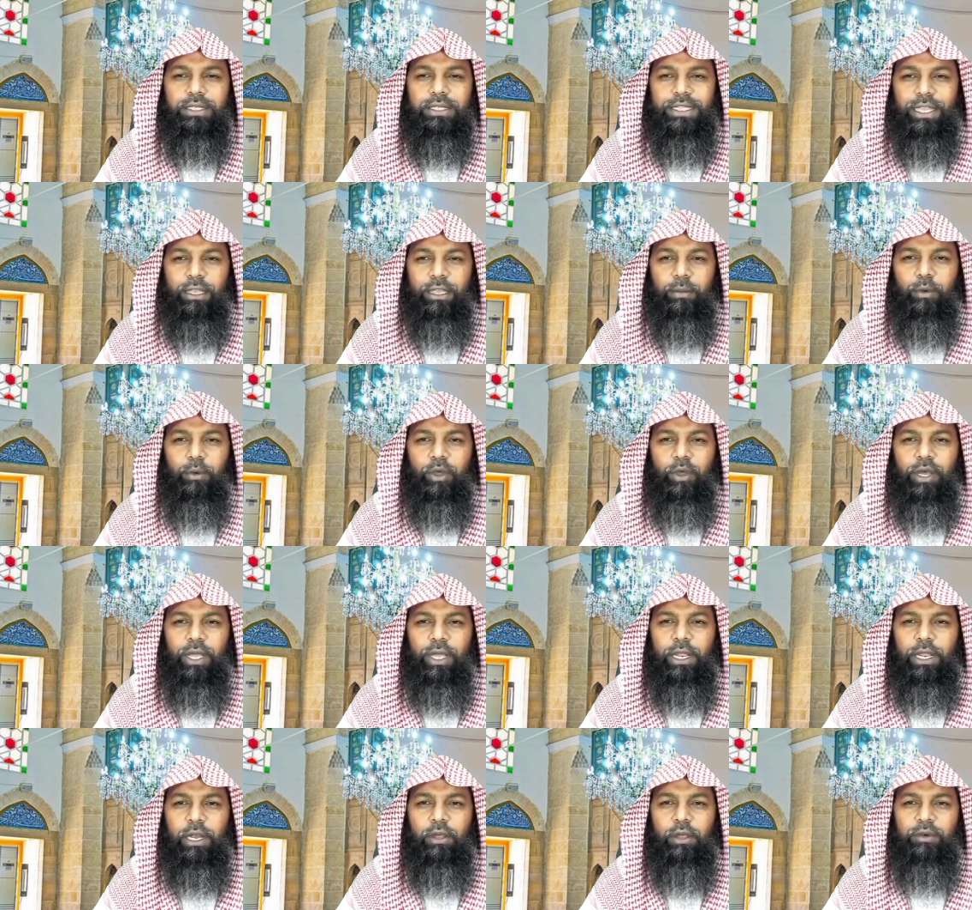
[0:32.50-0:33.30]
సహీ
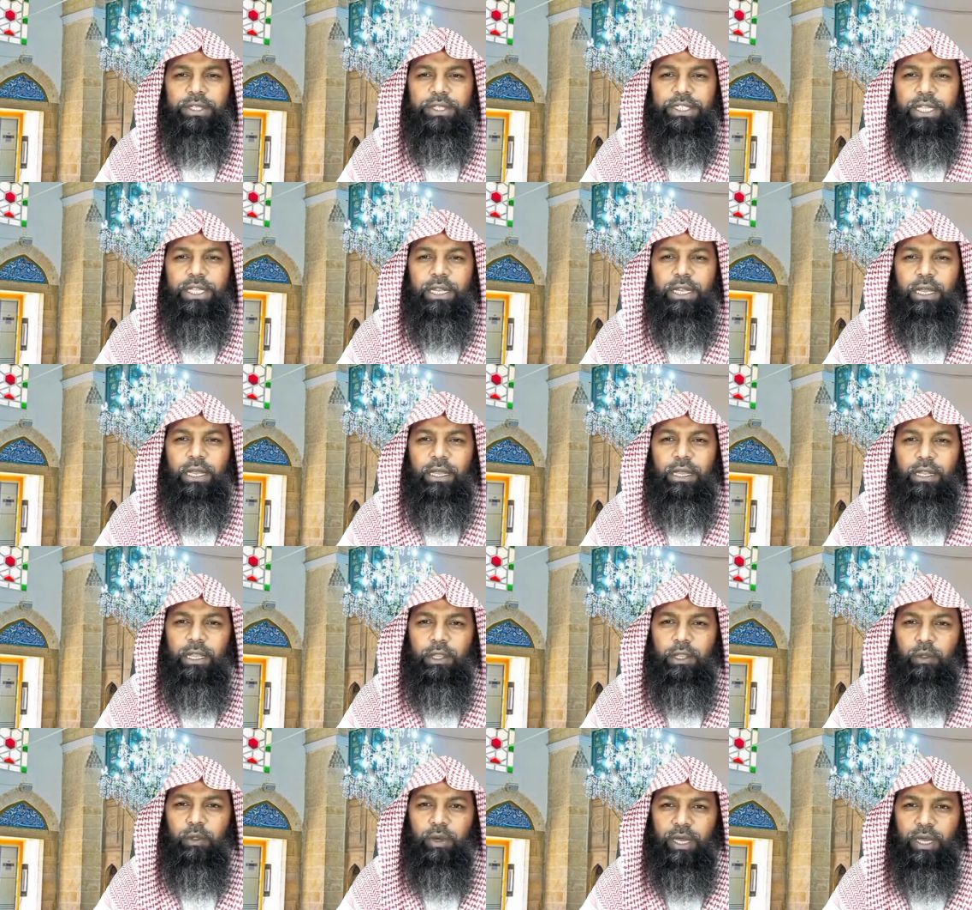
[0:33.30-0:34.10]
బుఖారిలో వచ్చిన
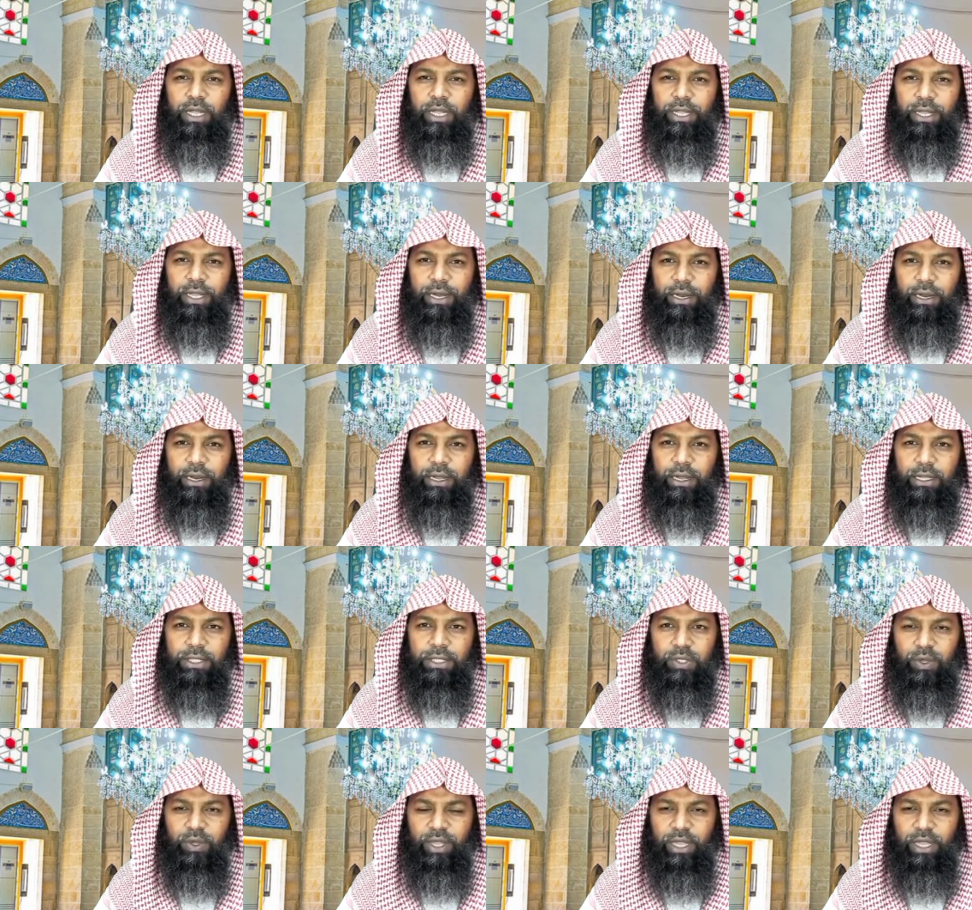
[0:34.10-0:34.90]
హదీసు
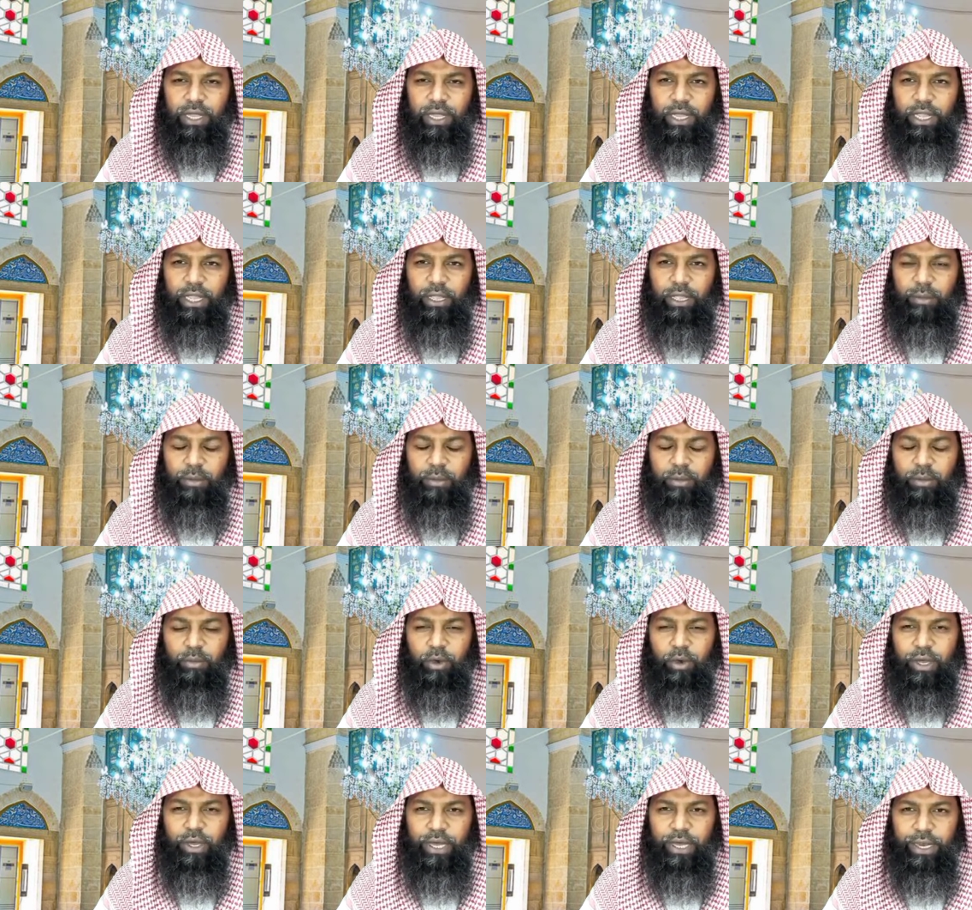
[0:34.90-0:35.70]
ఆధారంగా స్వయంగా
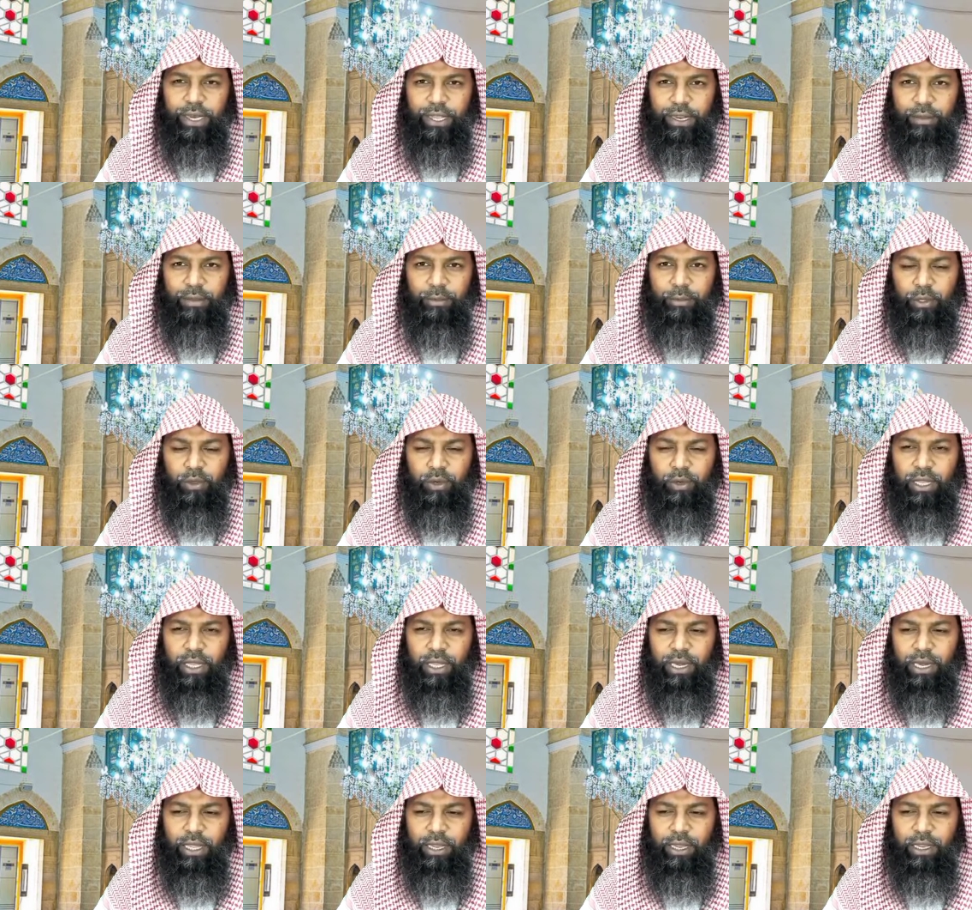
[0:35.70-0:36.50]
ఇమాం బుఖారి
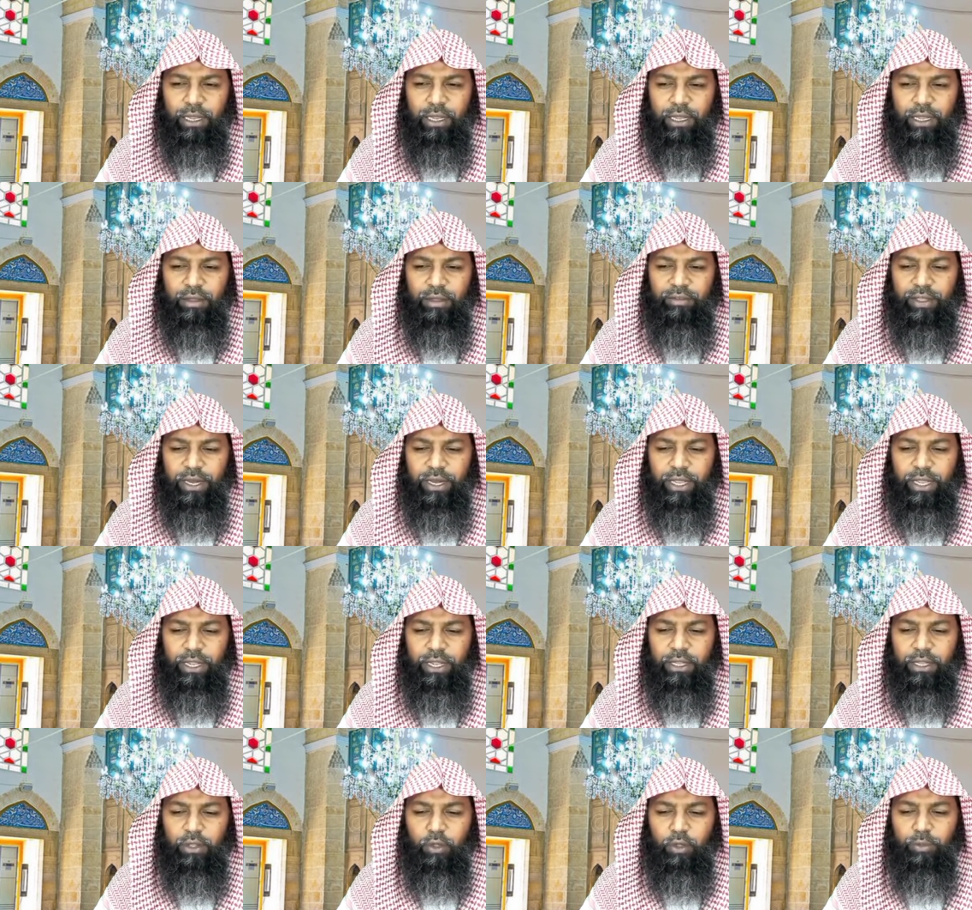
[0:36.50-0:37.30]
రహమతుల్లా అలై ఇంకా
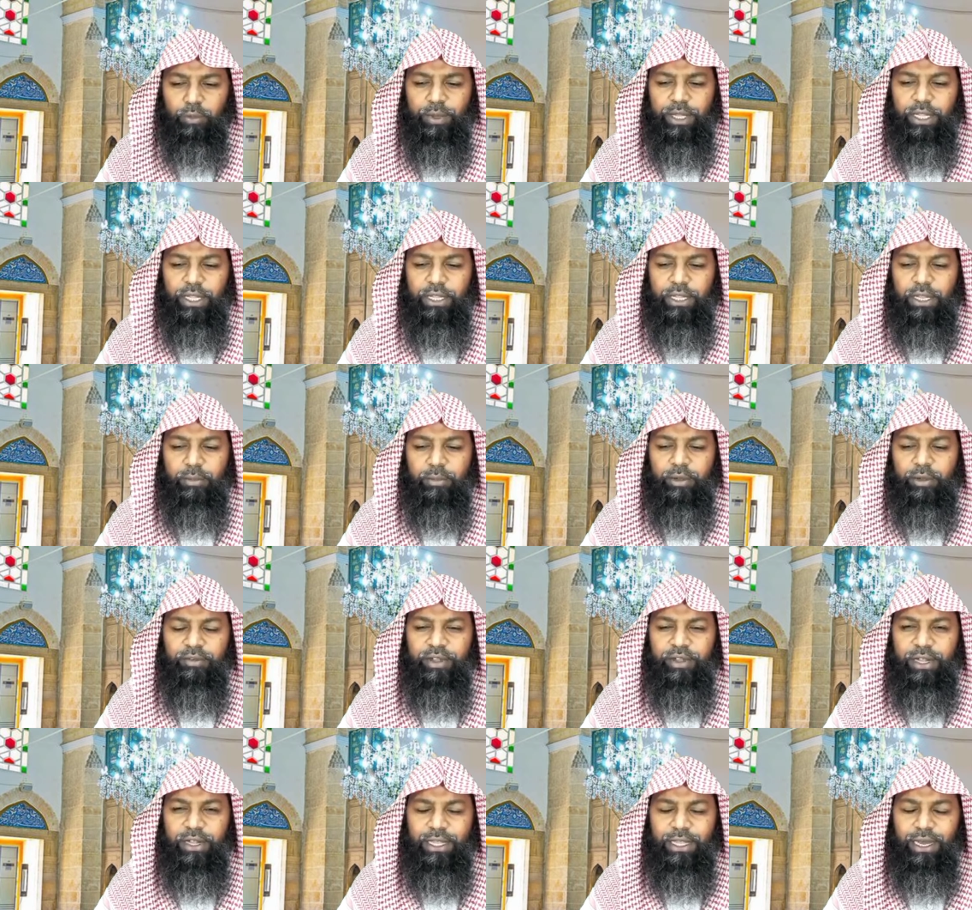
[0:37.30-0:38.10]
వేరే ఎంతో మంది
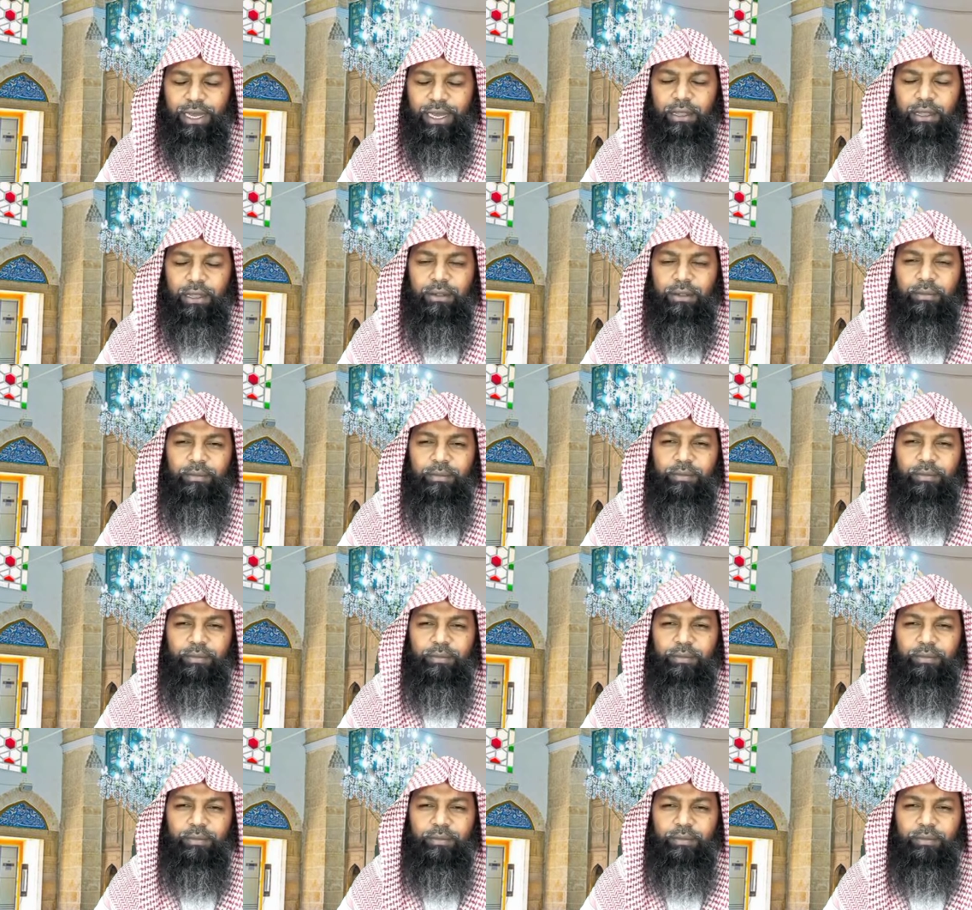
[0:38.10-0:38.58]
ధర్మవేత్తల